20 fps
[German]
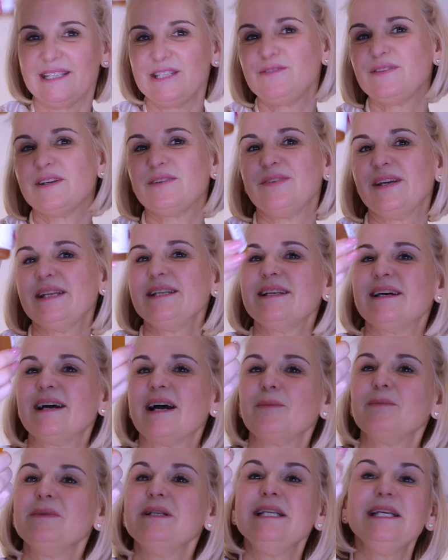Ich verwende
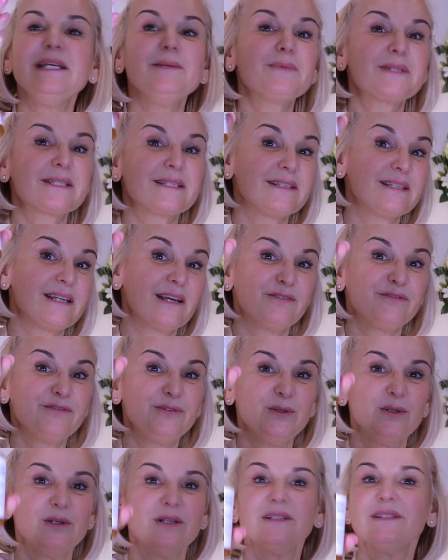am liebsten
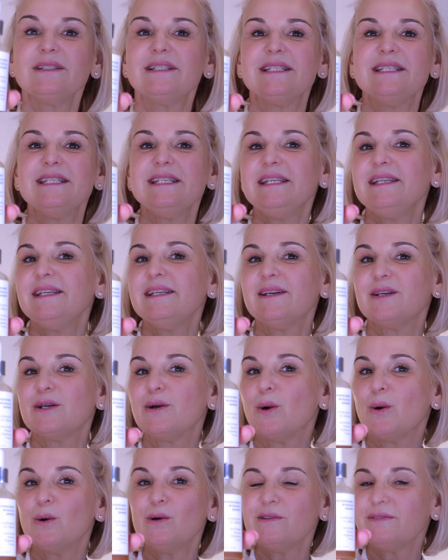dafür die
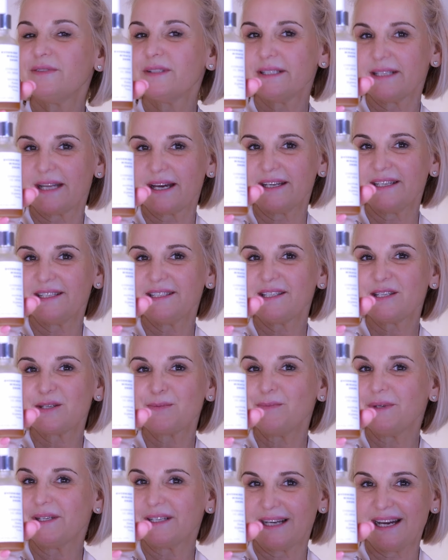Overnight
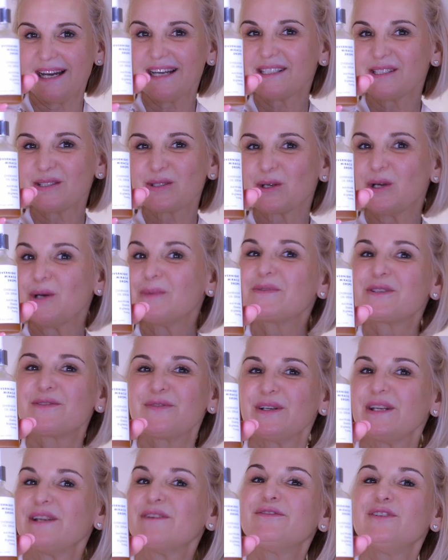Miracle
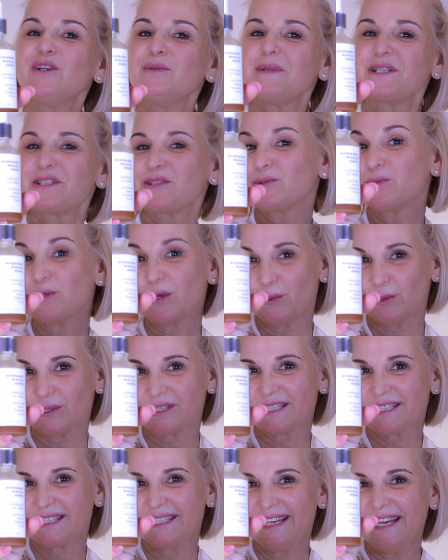von der Firma The
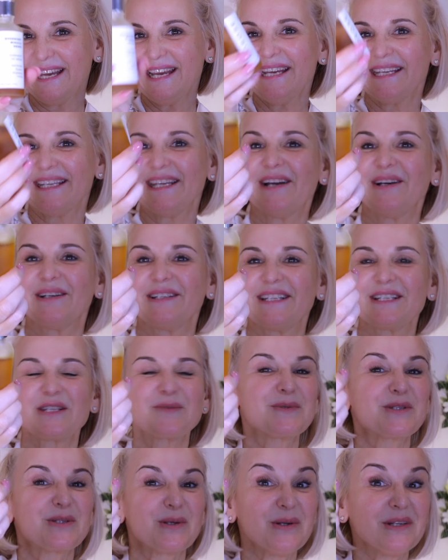Rose. Ja, das
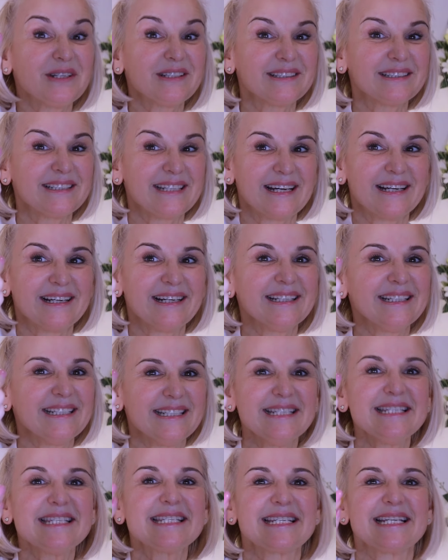Besondere daran
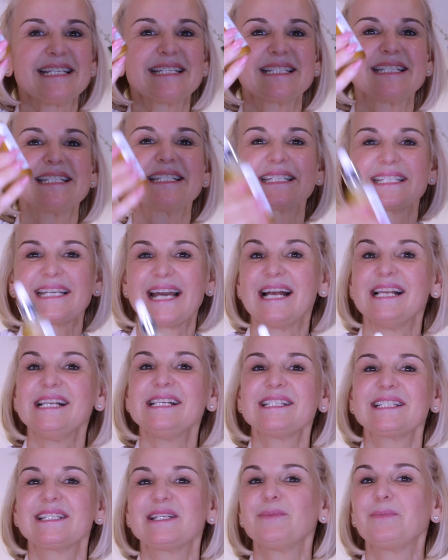ist, dass es
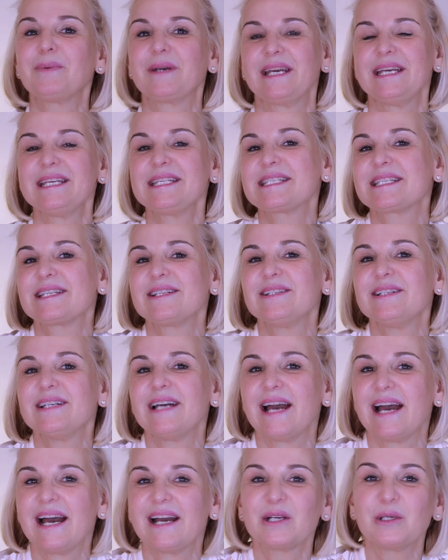kalt gepresste
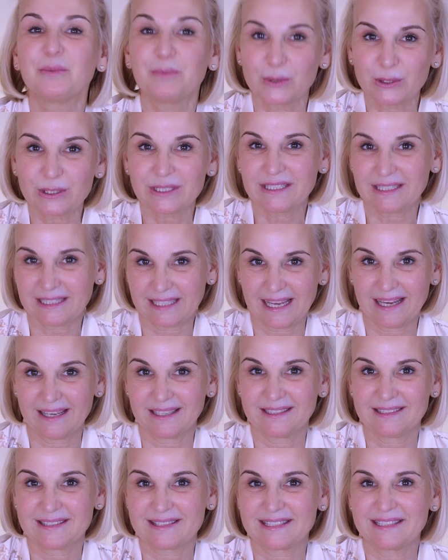
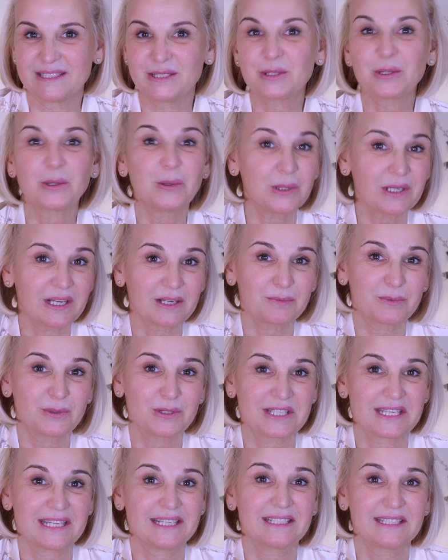Hagebuttenkerne sind,
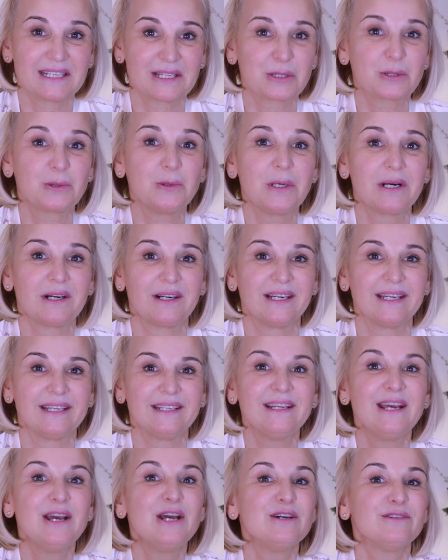100%
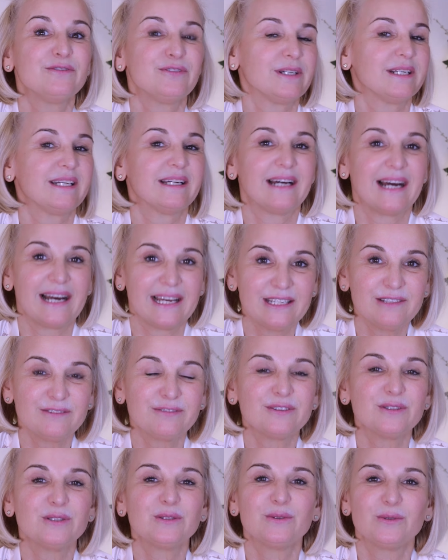naturrein, für eine
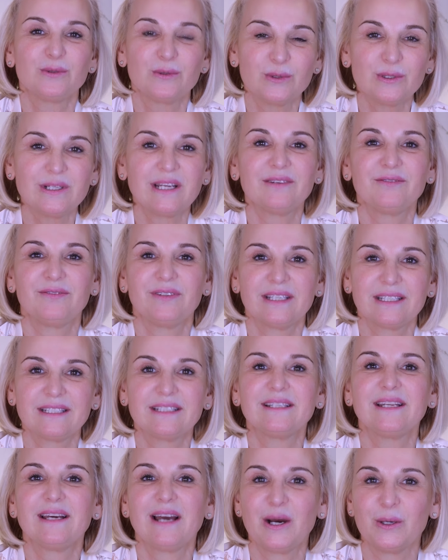reife, dünner
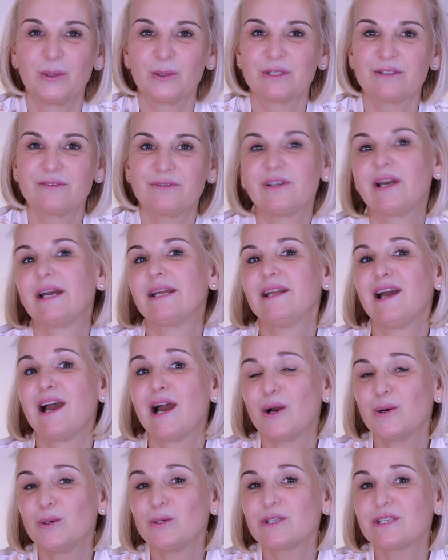werdende Haut. Für eine
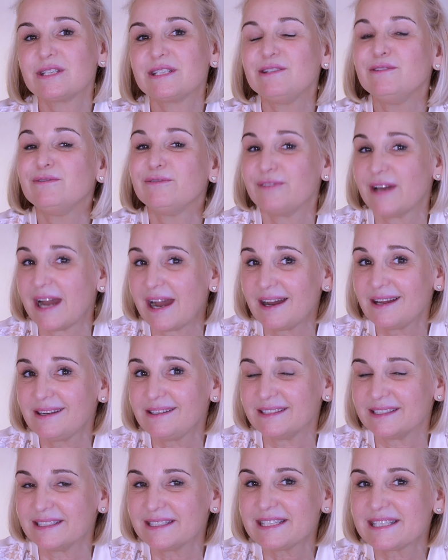Haut, die fahl
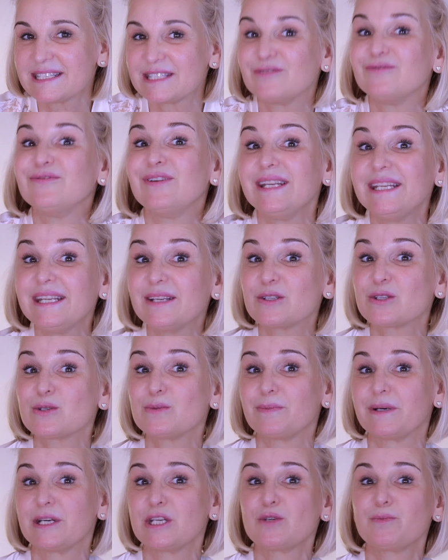ist, wenn ihr
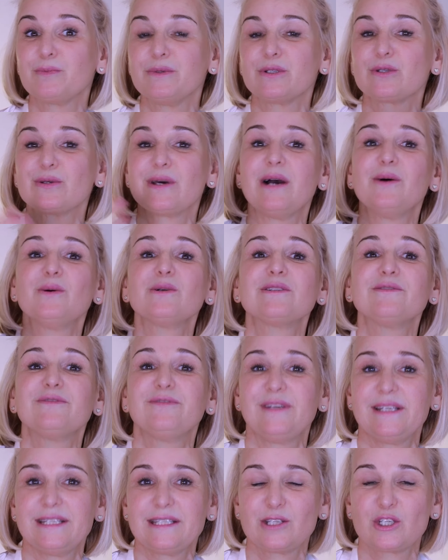zum Beispiel zu Hause
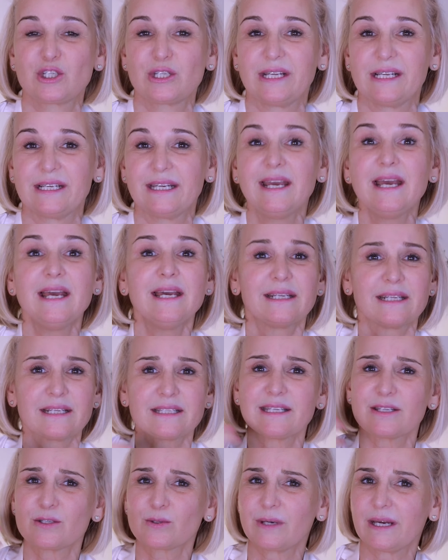feststellt,
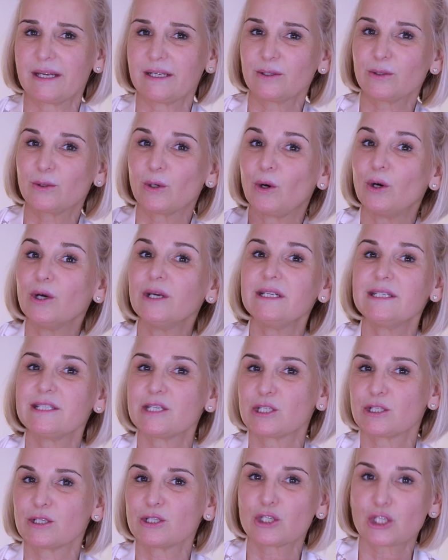dass ihr so einen
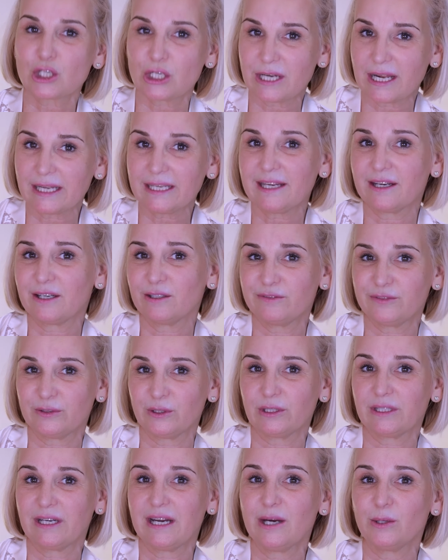gräulichen Schleier auf
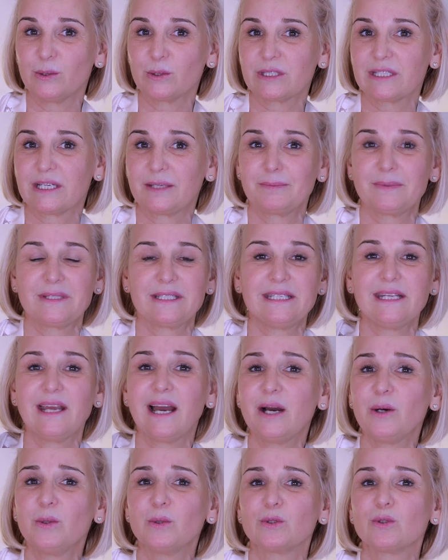eurer Haut habt, die
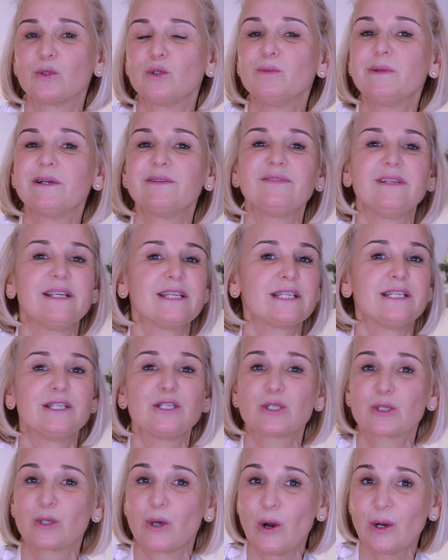Haut
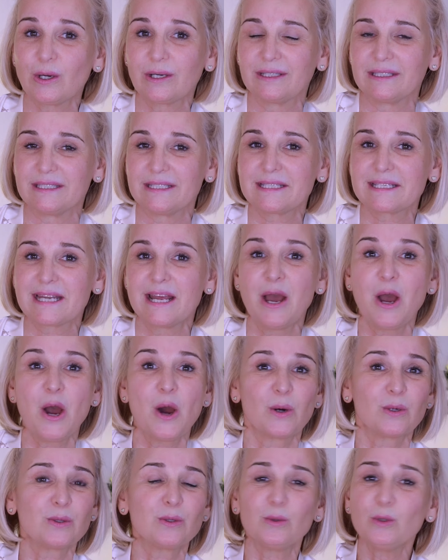oberflächlich trocken ist
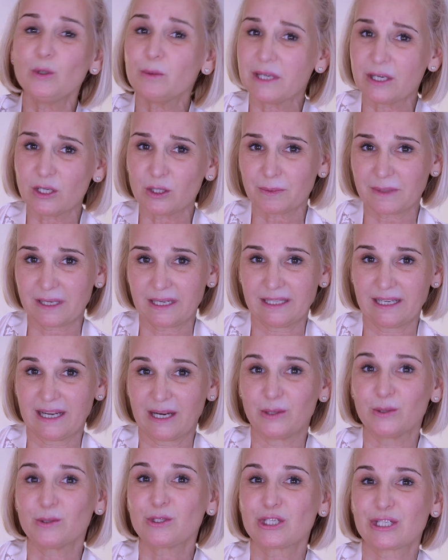und überhaupt keine
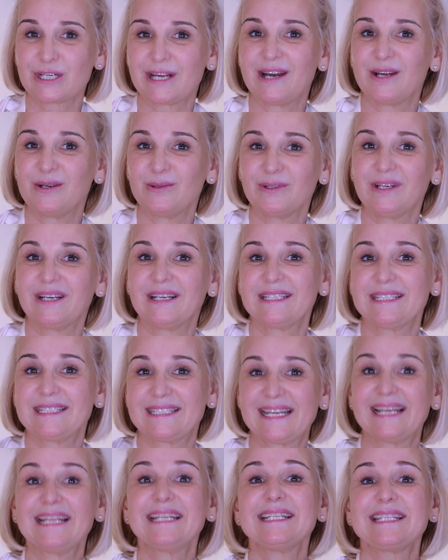Ausstrahlung hat,
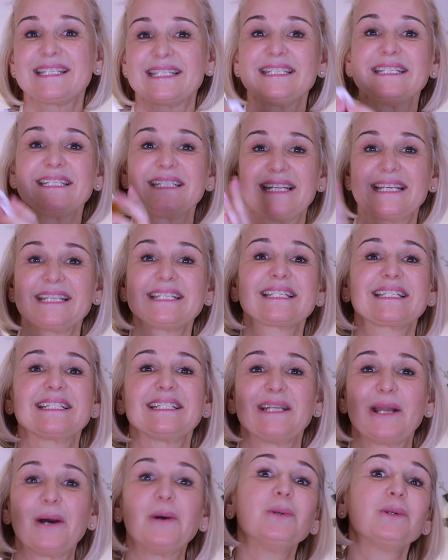dann sind das
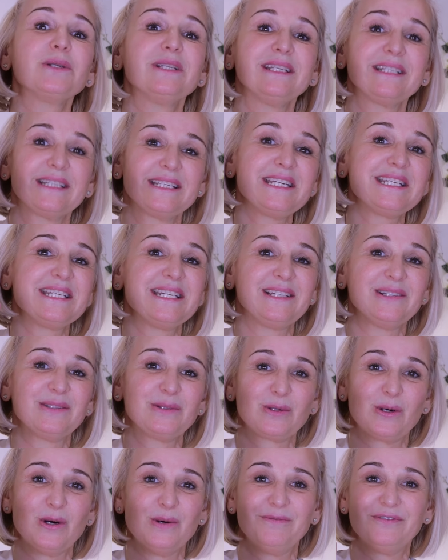genau die
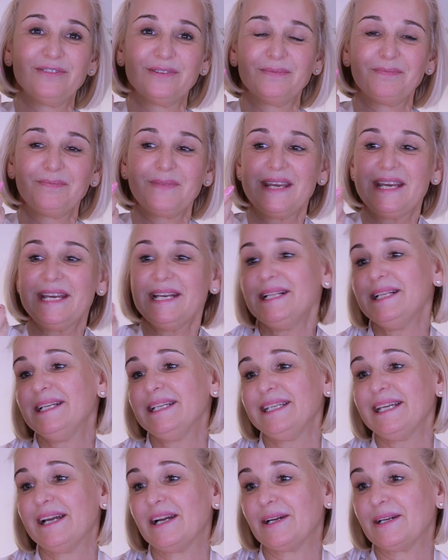richtigen Tropfen.
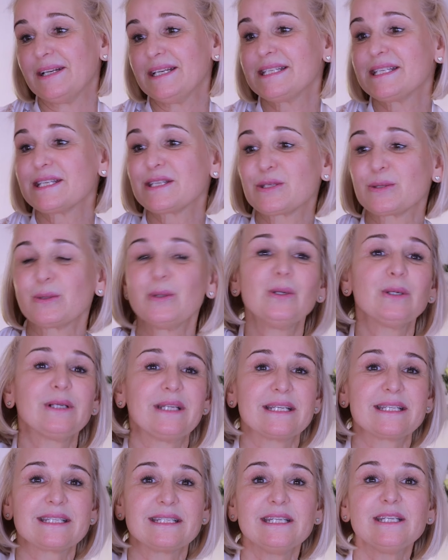Ja, es ist so,
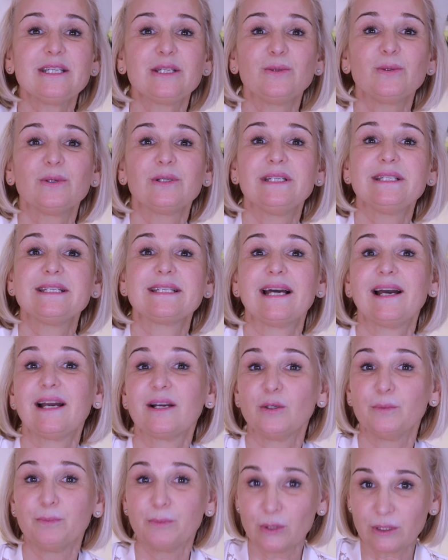dass nicht nur diese
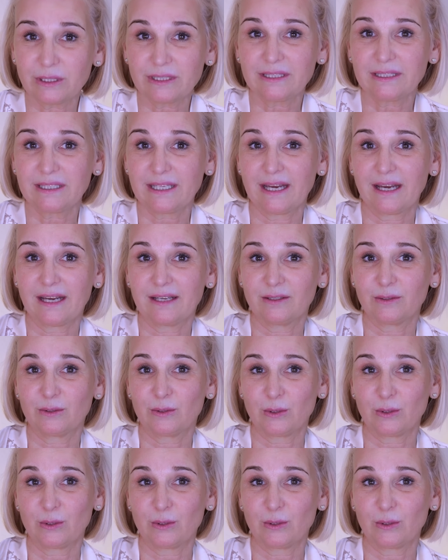Hagebuttenkerne